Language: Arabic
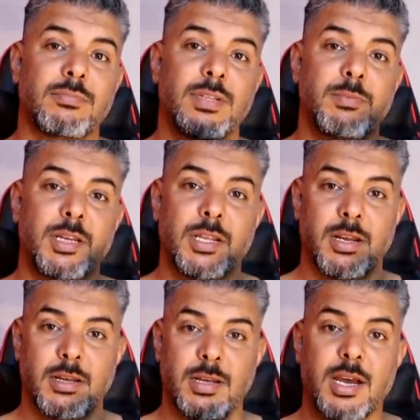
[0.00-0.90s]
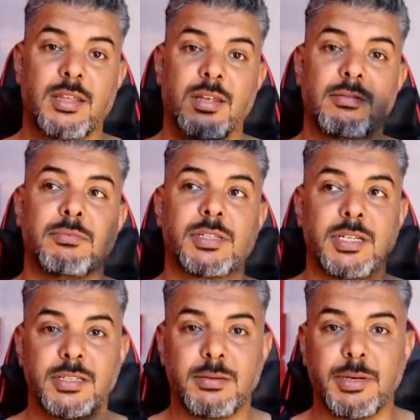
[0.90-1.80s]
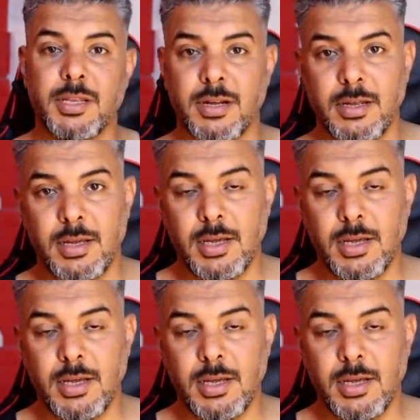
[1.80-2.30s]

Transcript: تمريرة أكثر من 200 تمريرة